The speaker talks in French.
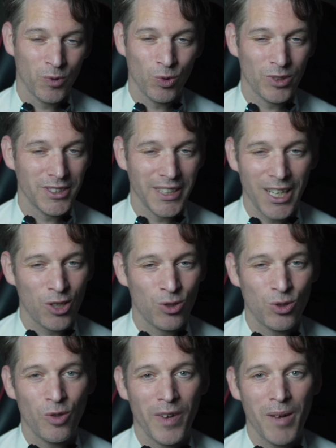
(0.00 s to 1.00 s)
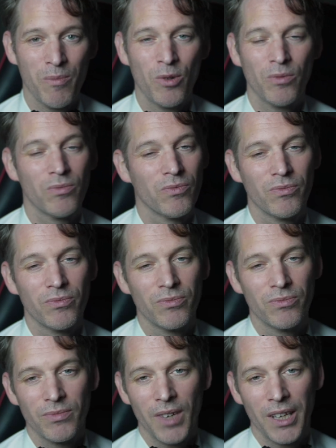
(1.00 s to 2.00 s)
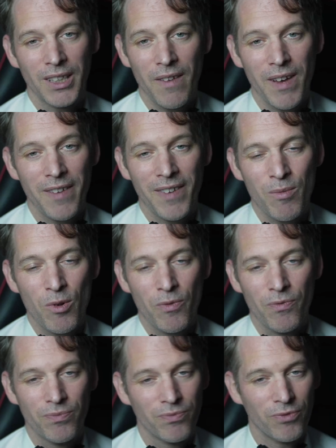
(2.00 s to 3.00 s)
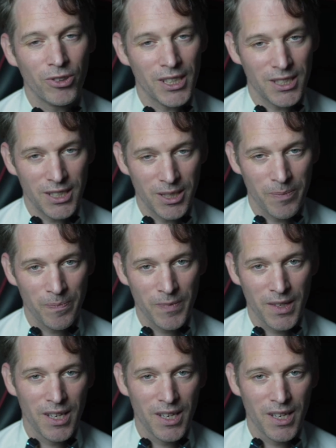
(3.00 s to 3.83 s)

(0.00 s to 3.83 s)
Donc c'est quelque chose de vraiment, un travail vraiment fantastique.